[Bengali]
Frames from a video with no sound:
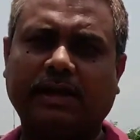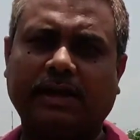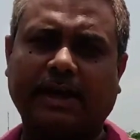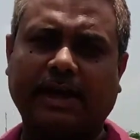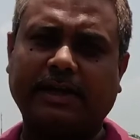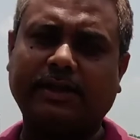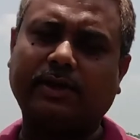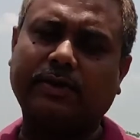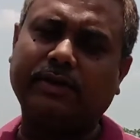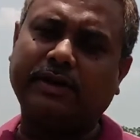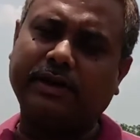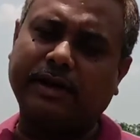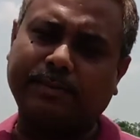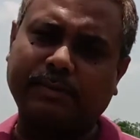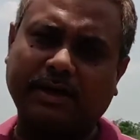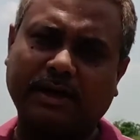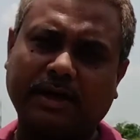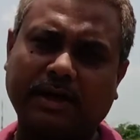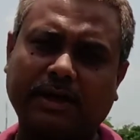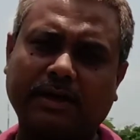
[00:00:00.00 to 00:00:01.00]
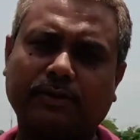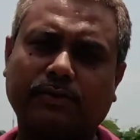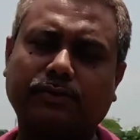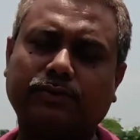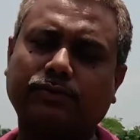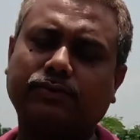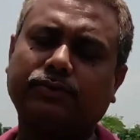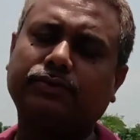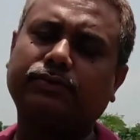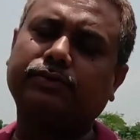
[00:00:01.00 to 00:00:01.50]
এই ধরনের আপনারা
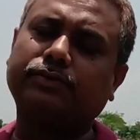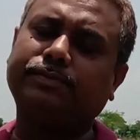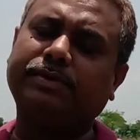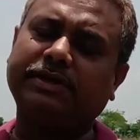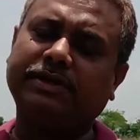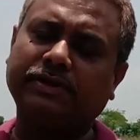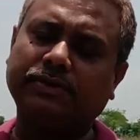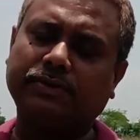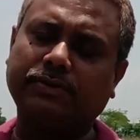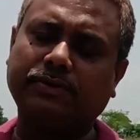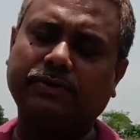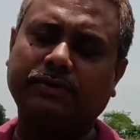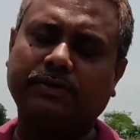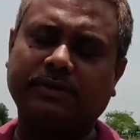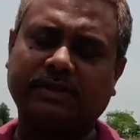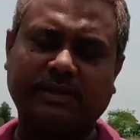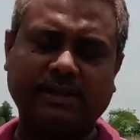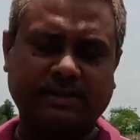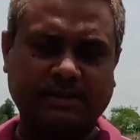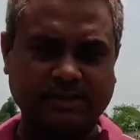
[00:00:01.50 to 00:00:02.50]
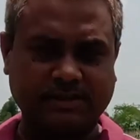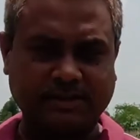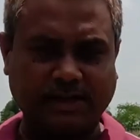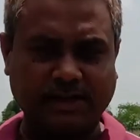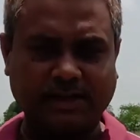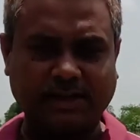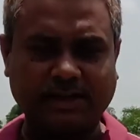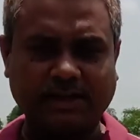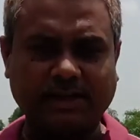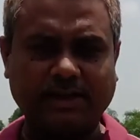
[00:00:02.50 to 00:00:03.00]
নতুন নতুন ভিডিও দেখতে
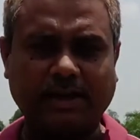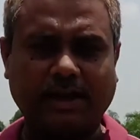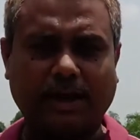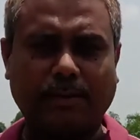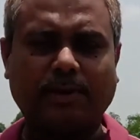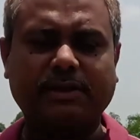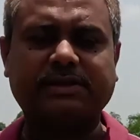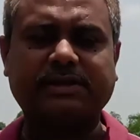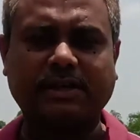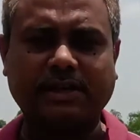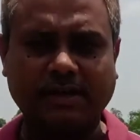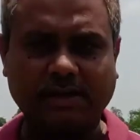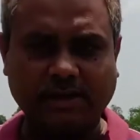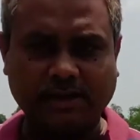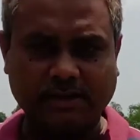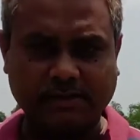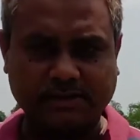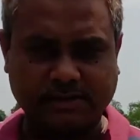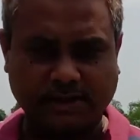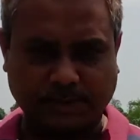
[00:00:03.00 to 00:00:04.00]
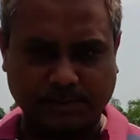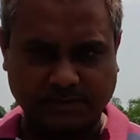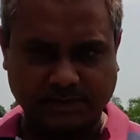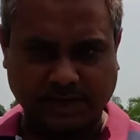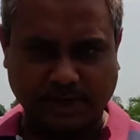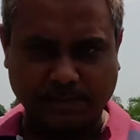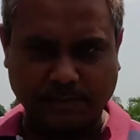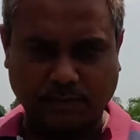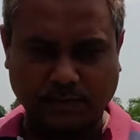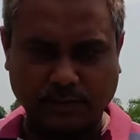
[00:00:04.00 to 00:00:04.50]
চাইলে আমার চ্যানেল
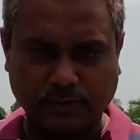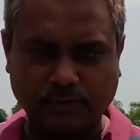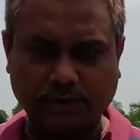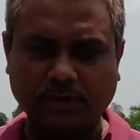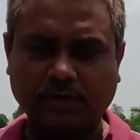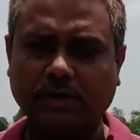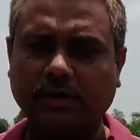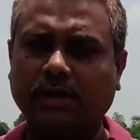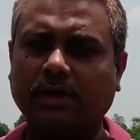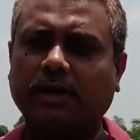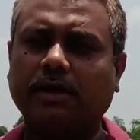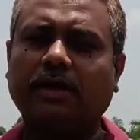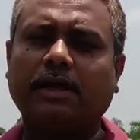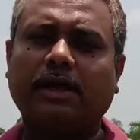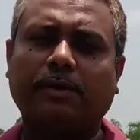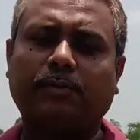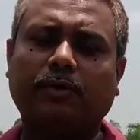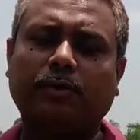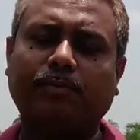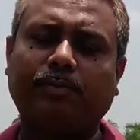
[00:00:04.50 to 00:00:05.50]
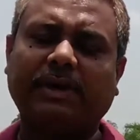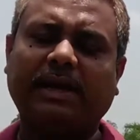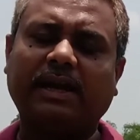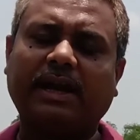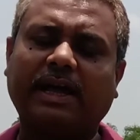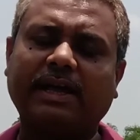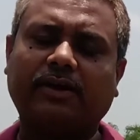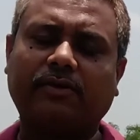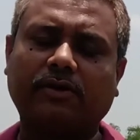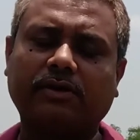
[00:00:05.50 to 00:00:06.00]
সাবস্ক্রাইব করুন এবং বেল
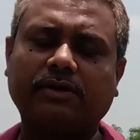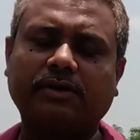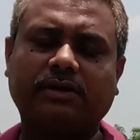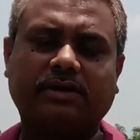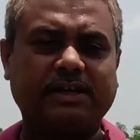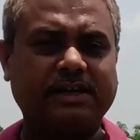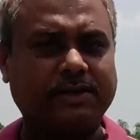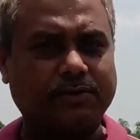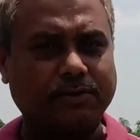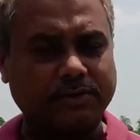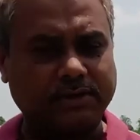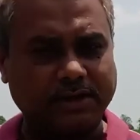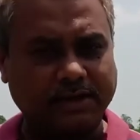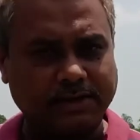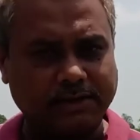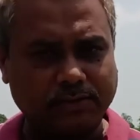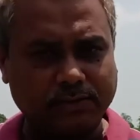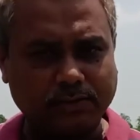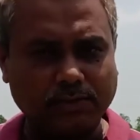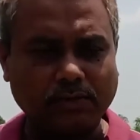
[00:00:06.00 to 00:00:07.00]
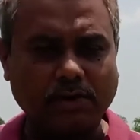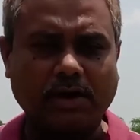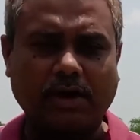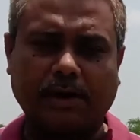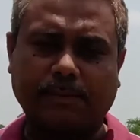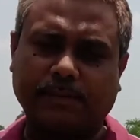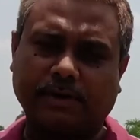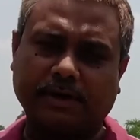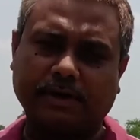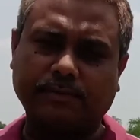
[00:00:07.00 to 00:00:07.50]
আইকন ক্লিক করতে কিন্তু
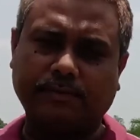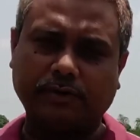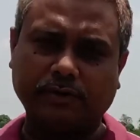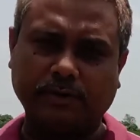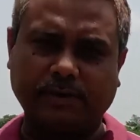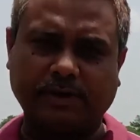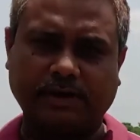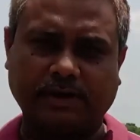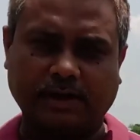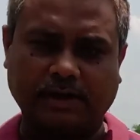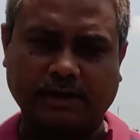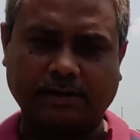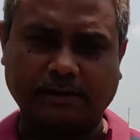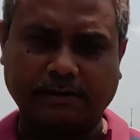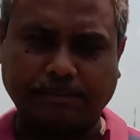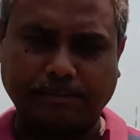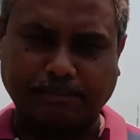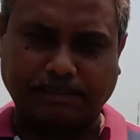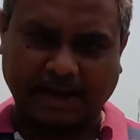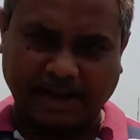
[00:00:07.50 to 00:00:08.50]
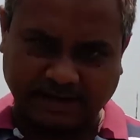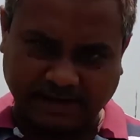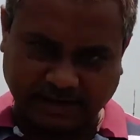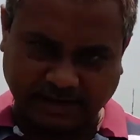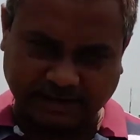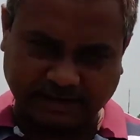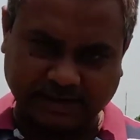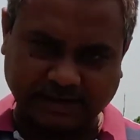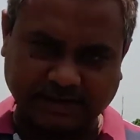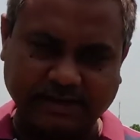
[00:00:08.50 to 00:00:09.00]
আপনারা ভুলবেন না ক্লায়েন্ট
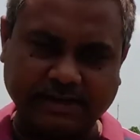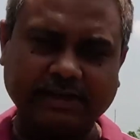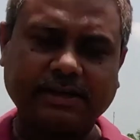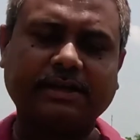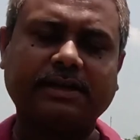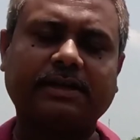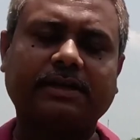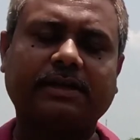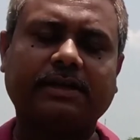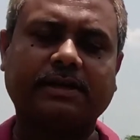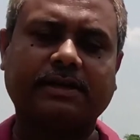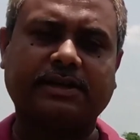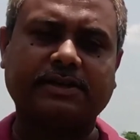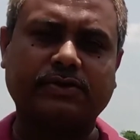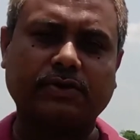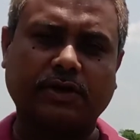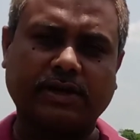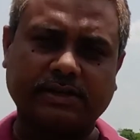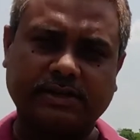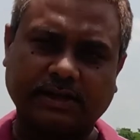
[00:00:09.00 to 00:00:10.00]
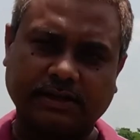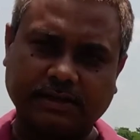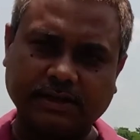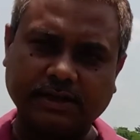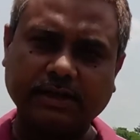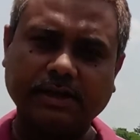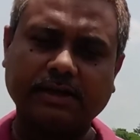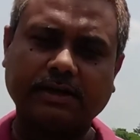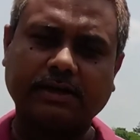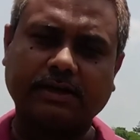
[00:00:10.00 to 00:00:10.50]
হেলথ ক্লিনিক কৃষকের সাথে
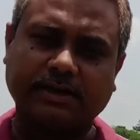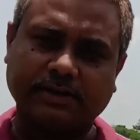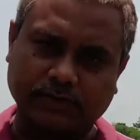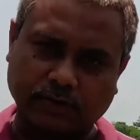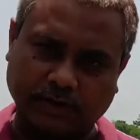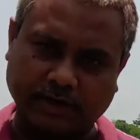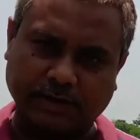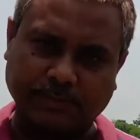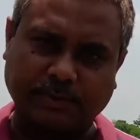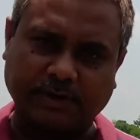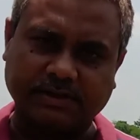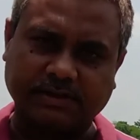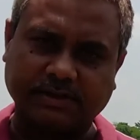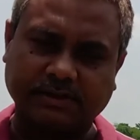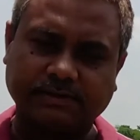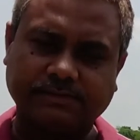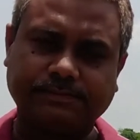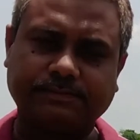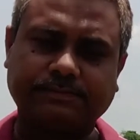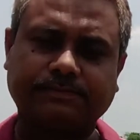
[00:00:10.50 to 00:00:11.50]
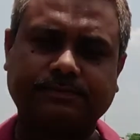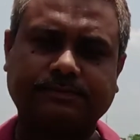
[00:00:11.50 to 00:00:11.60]
কৃষকের পাশে